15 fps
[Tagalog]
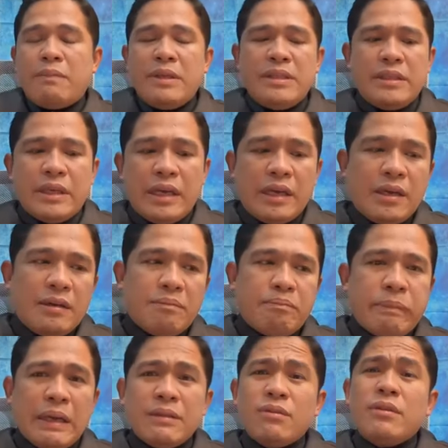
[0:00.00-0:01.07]
So sabi
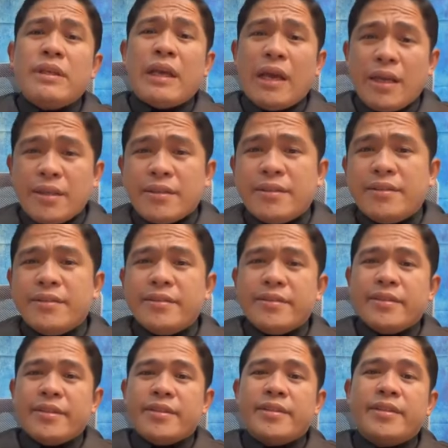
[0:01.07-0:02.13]
niya, paano yan?
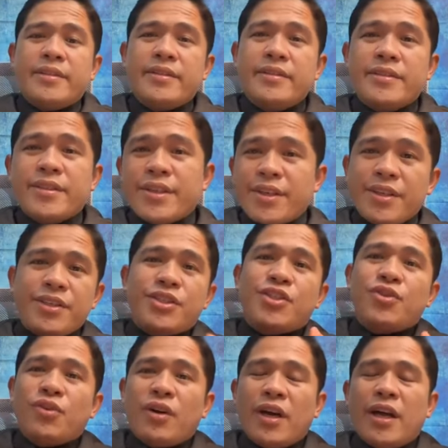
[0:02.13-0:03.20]
No? Si
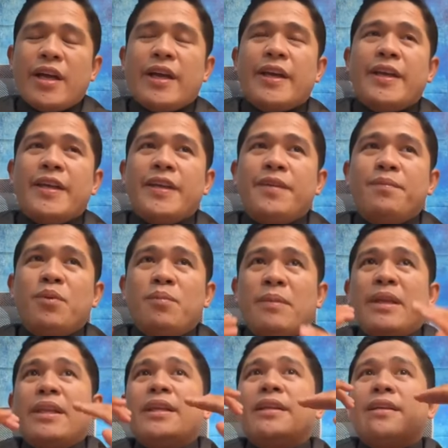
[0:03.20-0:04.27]
Kristo ay
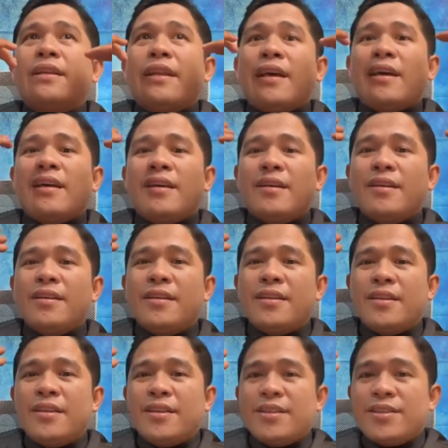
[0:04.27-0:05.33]
bumalik na
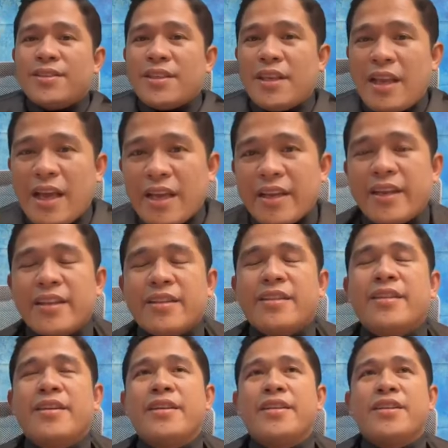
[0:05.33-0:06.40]
sa
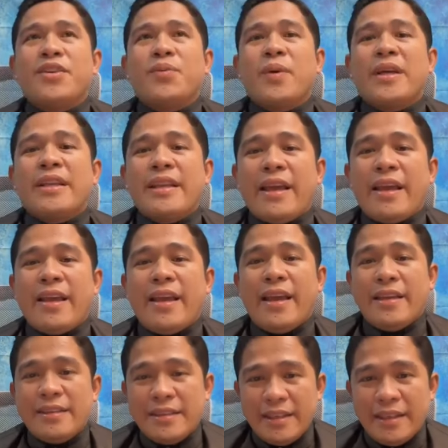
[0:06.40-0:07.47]
langit 31
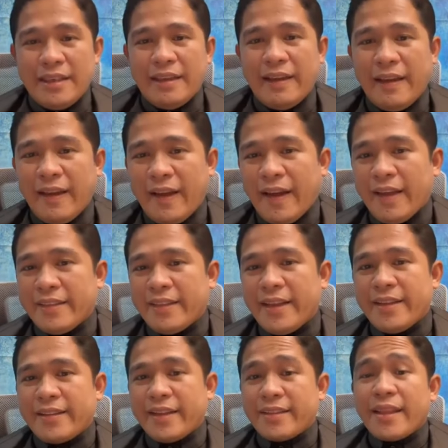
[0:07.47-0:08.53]
AD
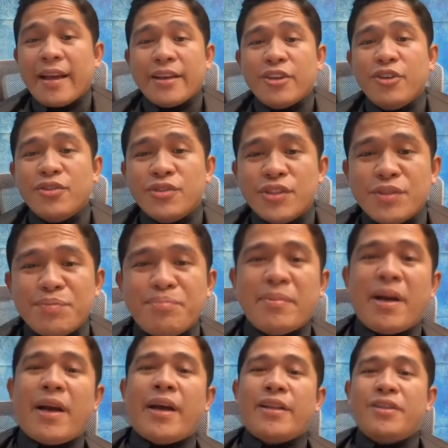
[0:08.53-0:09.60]
at naitatag yung
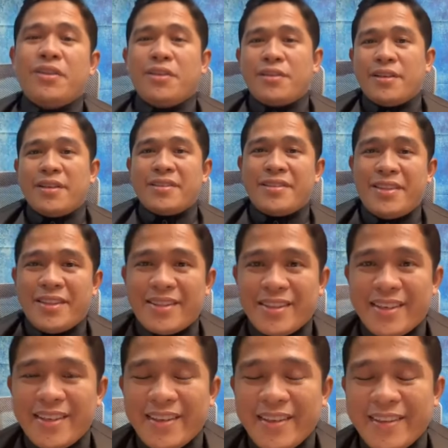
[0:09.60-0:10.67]
simbahan nyo
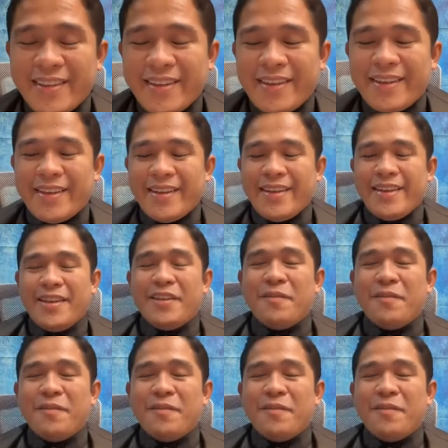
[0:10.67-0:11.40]
33 AD.